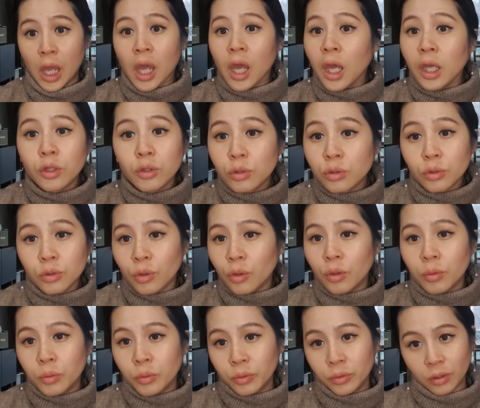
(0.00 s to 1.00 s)
애들도
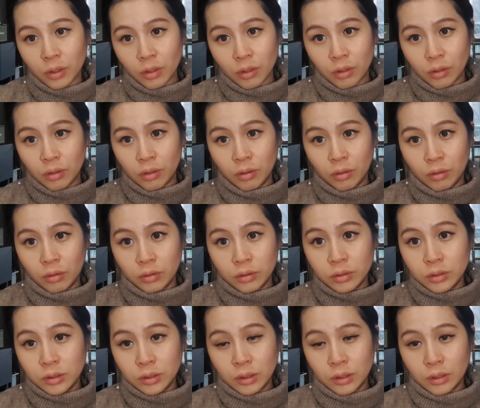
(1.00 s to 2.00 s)
영어 못해요.
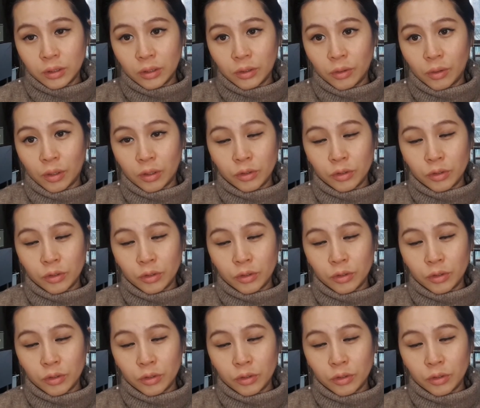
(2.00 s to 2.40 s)
그렇잖아요.